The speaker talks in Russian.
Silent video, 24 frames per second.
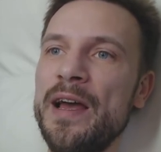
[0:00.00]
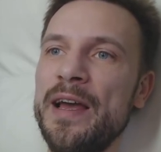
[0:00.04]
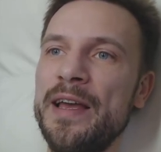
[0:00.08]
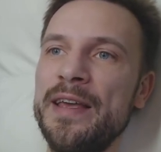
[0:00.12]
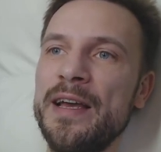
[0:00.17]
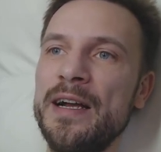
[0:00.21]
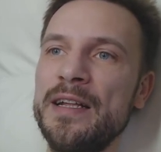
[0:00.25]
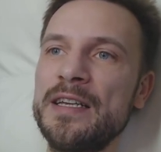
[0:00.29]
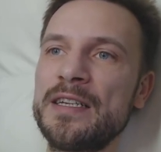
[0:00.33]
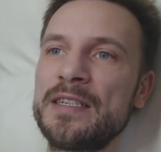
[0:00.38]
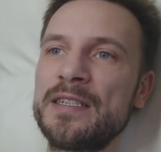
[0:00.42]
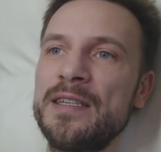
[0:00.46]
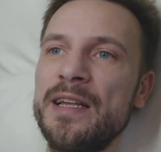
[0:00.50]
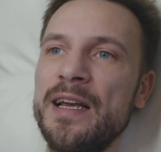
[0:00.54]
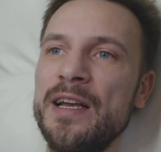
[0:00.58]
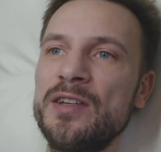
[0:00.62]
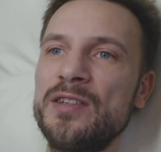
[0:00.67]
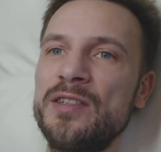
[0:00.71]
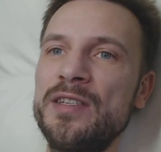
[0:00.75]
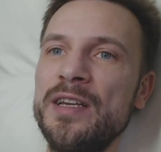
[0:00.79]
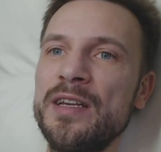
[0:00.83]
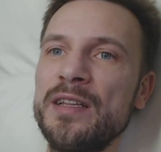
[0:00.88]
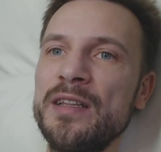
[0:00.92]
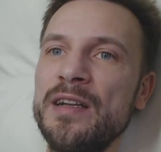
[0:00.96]
Я не
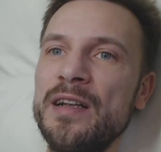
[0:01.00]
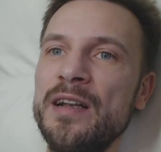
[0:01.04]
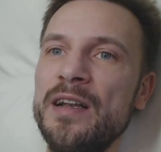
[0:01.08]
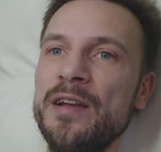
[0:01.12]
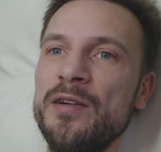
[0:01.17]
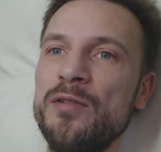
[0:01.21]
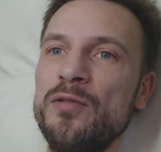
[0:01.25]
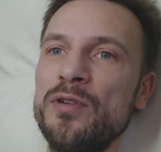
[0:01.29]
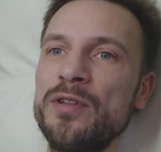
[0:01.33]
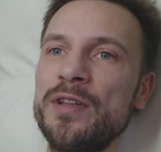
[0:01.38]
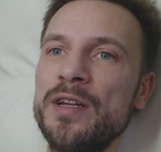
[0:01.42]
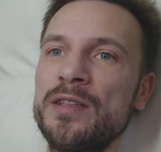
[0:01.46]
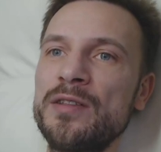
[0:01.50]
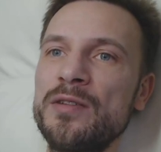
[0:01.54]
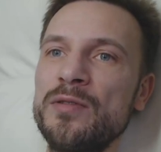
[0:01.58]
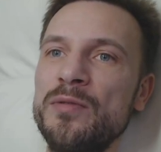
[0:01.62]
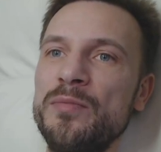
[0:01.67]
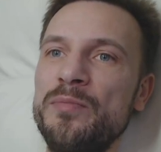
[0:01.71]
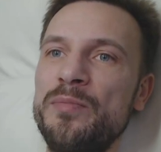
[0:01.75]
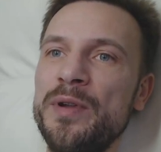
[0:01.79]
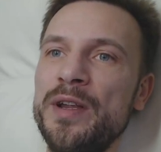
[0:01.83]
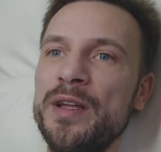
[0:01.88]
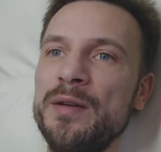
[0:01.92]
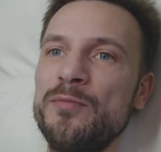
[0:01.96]
знаю, сделал ли он это
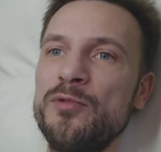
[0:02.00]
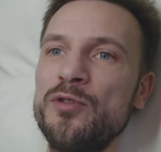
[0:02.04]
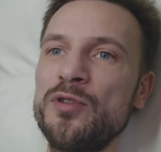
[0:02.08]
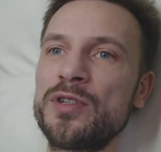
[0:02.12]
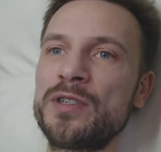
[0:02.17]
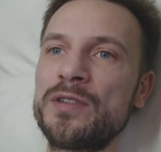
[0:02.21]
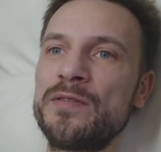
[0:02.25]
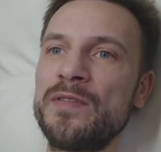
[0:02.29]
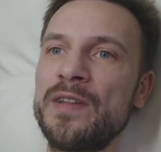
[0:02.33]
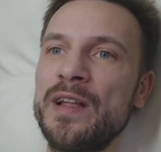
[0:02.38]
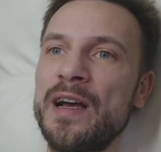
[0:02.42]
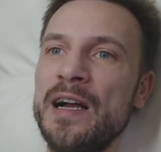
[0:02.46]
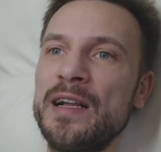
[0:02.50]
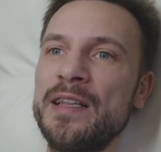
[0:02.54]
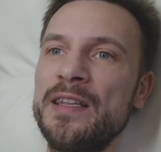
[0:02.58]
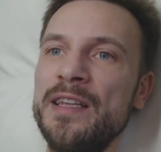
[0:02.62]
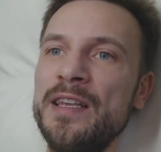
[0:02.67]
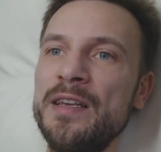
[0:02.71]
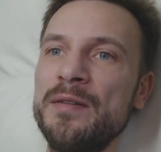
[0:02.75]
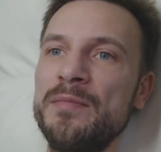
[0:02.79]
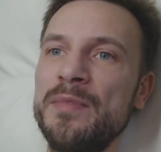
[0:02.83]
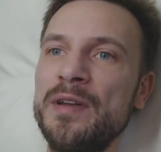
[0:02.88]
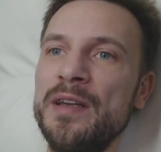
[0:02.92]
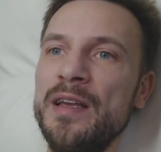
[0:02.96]
преимущественно
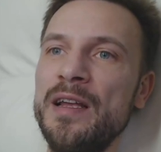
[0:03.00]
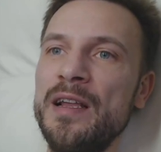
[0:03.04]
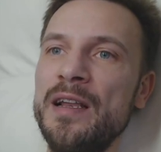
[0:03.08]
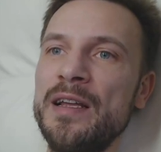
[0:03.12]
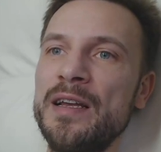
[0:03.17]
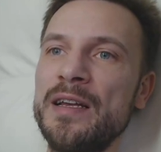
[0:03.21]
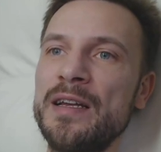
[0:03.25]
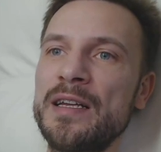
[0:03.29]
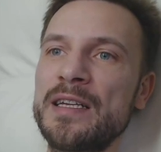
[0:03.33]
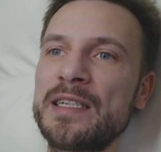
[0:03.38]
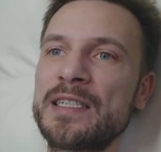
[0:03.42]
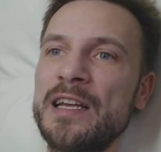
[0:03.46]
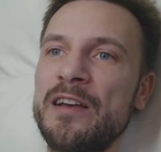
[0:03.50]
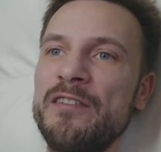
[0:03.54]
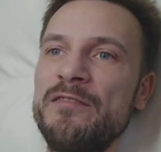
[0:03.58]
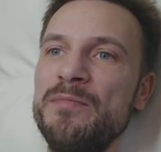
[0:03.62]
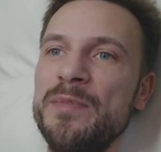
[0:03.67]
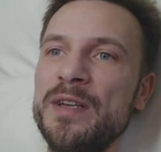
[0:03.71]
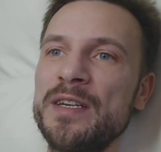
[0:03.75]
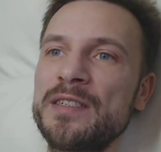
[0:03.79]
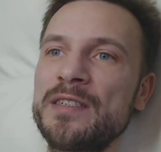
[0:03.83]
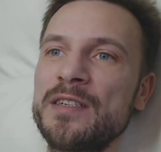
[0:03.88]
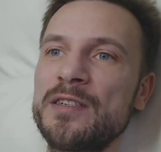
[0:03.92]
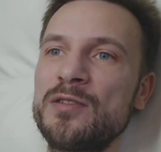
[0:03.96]
одним или
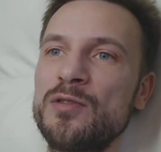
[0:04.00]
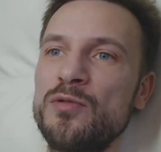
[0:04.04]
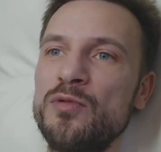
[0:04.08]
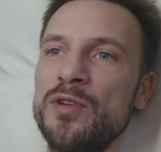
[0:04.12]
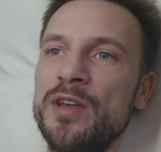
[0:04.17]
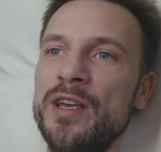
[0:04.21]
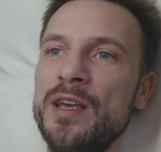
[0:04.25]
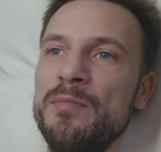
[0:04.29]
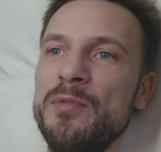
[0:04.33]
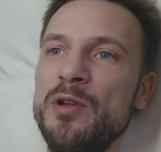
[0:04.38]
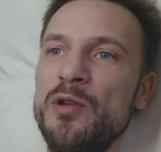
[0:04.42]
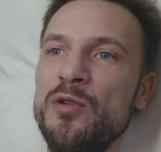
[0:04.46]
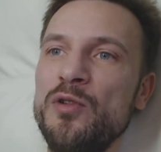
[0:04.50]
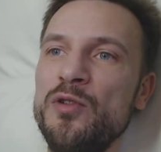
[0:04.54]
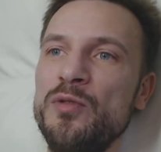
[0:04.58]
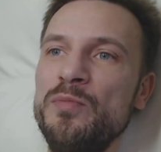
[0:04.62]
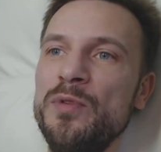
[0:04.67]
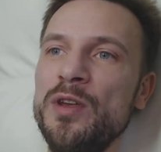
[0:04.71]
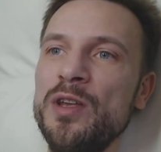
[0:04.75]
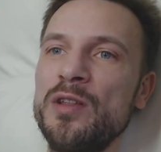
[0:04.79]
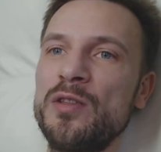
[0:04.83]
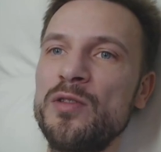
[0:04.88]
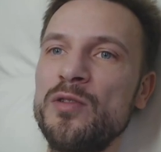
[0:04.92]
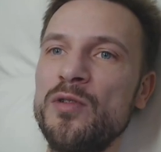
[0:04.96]
совместно с другими
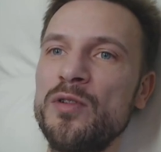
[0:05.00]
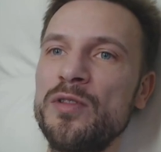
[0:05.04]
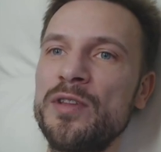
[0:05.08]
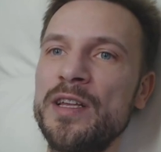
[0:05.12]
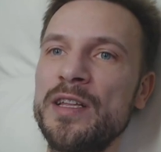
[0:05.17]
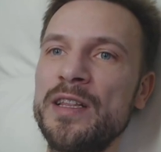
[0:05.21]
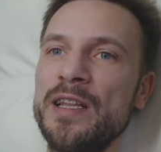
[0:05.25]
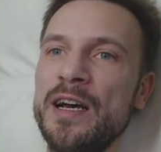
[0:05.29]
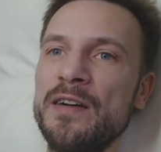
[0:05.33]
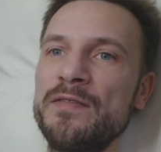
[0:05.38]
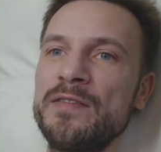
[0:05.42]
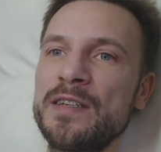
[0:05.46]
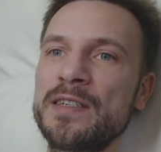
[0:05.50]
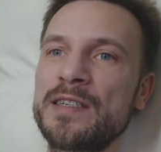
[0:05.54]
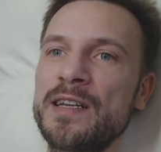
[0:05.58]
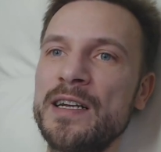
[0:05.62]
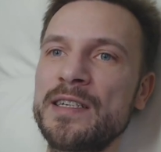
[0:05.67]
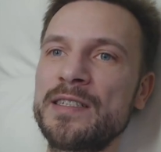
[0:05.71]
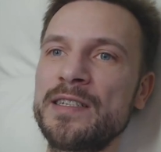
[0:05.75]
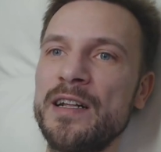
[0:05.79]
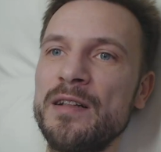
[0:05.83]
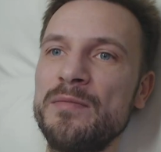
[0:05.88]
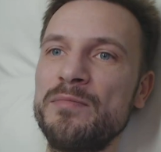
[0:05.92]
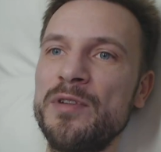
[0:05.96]
людьми, но он недавно
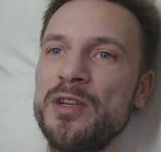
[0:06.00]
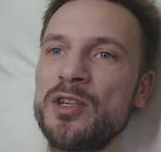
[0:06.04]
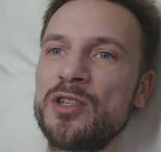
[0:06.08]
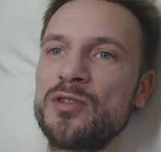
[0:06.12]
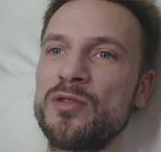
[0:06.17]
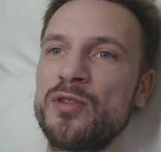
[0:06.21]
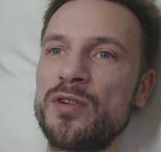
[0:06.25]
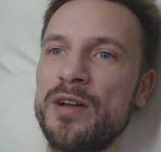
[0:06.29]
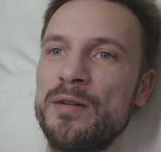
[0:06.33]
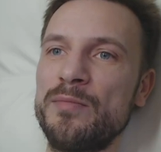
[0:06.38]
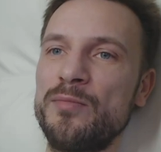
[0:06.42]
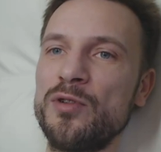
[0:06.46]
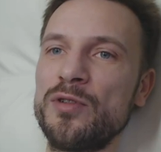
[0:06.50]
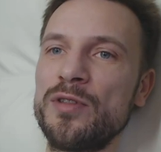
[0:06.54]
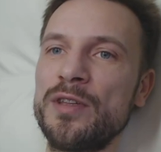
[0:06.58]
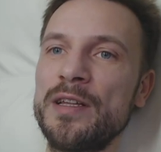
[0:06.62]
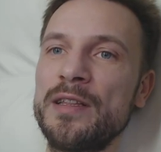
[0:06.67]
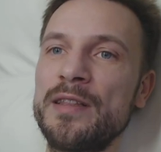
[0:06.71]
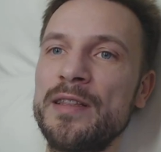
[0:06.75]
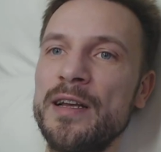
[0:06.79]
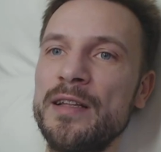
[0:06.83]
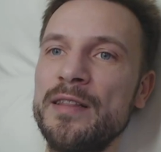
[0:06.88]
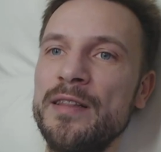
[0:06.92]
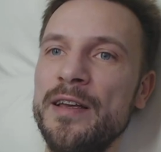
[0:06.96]
сказал мне, что
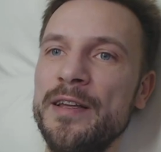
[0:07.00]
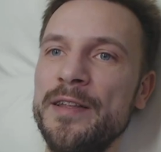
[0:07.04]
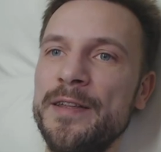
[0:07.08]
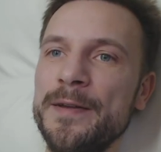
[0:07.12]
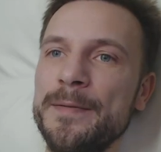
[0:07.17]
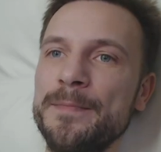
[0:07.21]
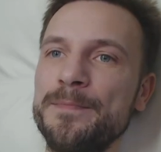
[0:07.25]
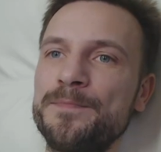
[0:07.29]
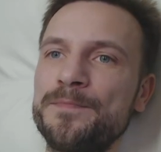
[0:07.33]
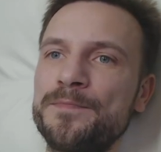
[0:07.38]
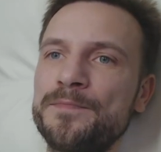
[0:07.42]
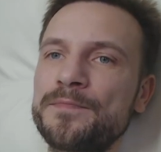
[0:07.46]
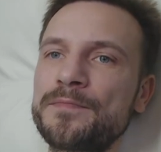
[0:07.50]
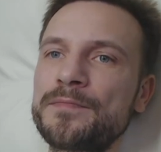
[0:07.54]
работает над этим.